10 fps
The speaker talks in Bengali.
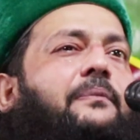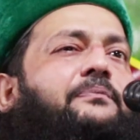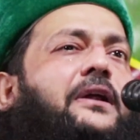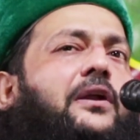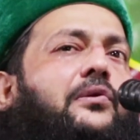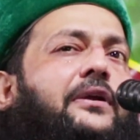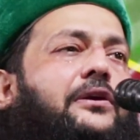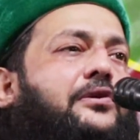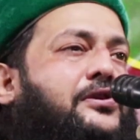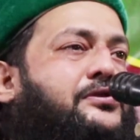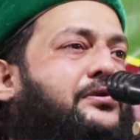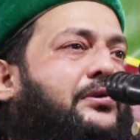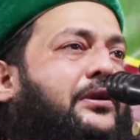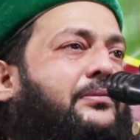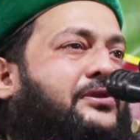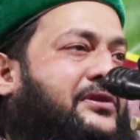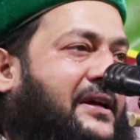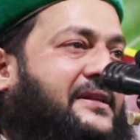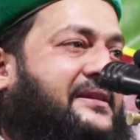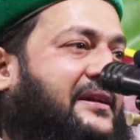আপনার অনেক কষ্ট করে বসে
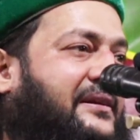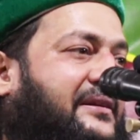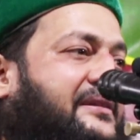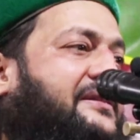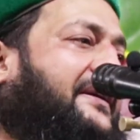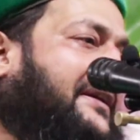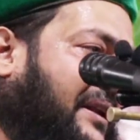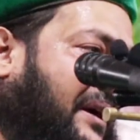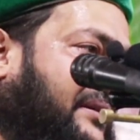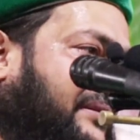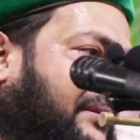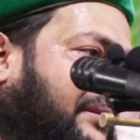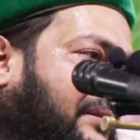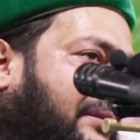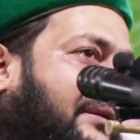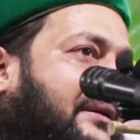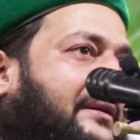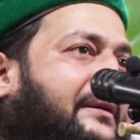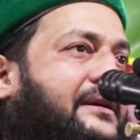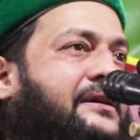আছেন ঠিক কিনা
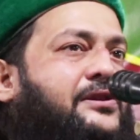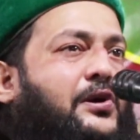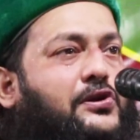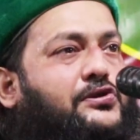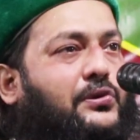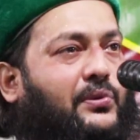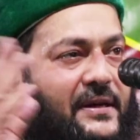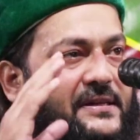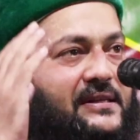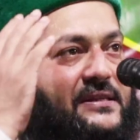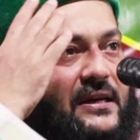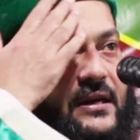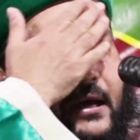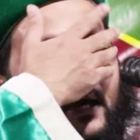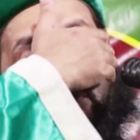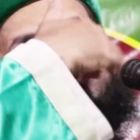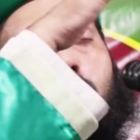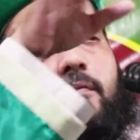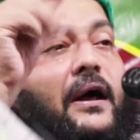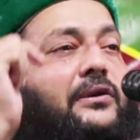এই যে কষ্ট করে এসেছেন
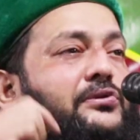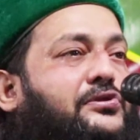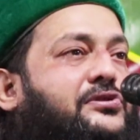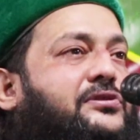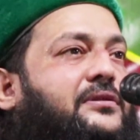এতগুলো মানুষ